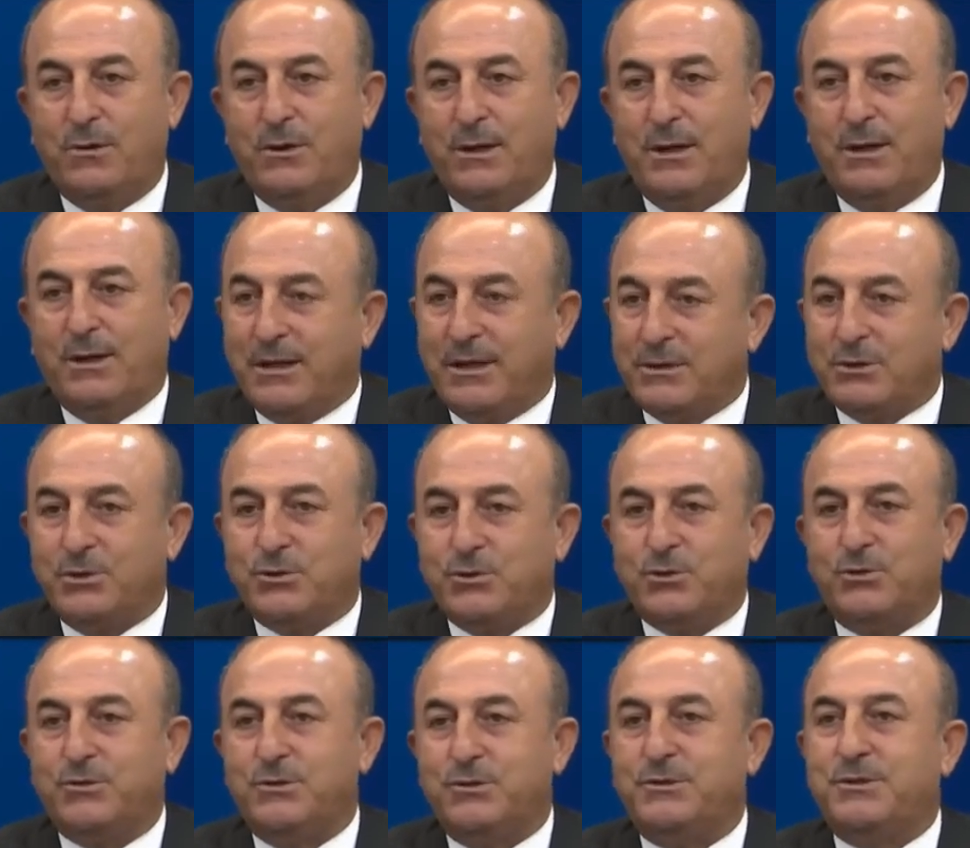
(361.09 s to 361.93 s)
E, nasıl
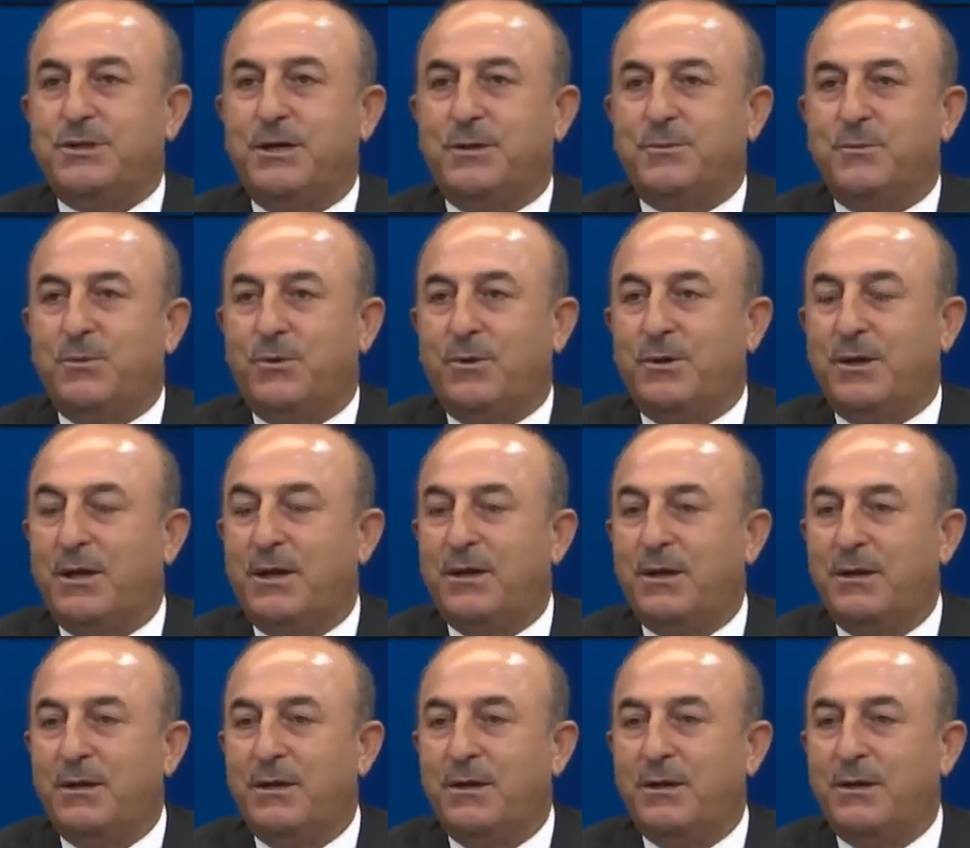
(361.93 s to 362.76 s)
çözülecek bu olay?
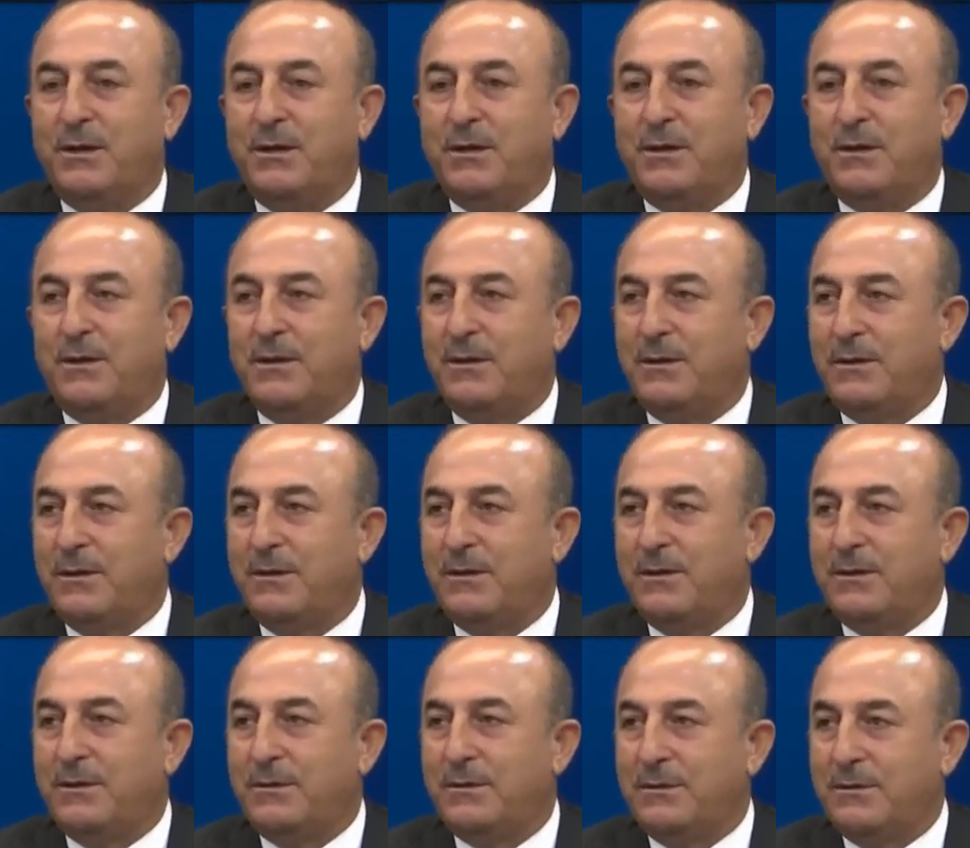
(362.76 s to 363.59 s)

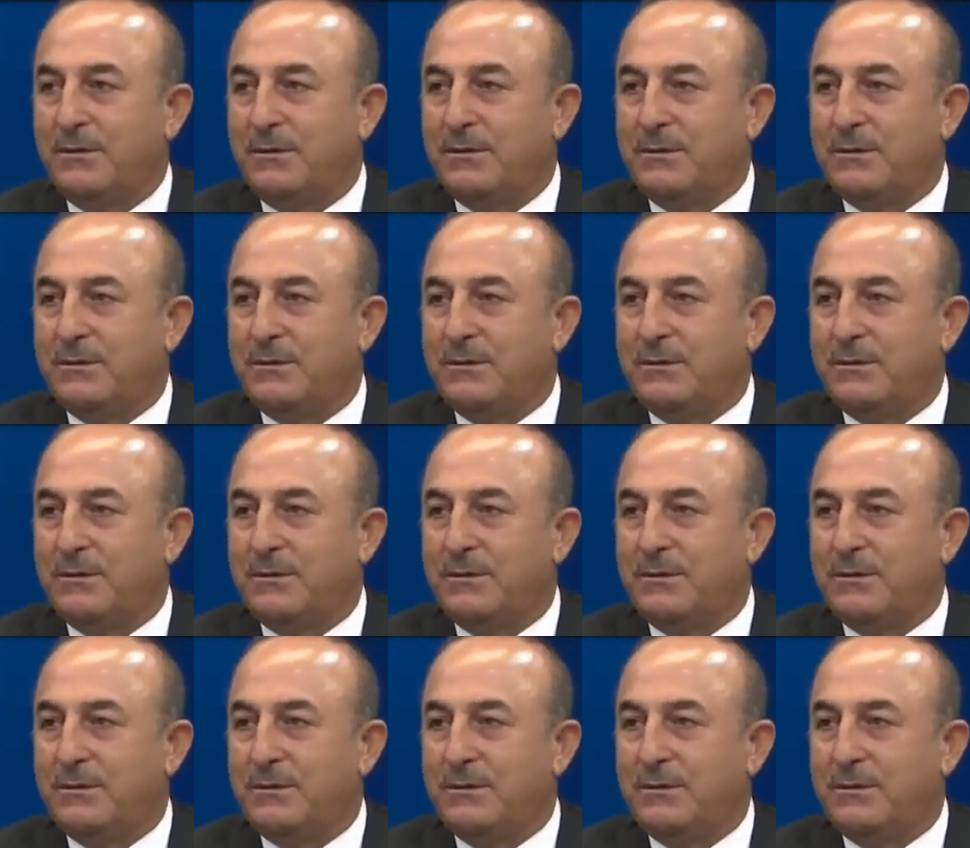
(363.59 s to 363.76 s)
Siz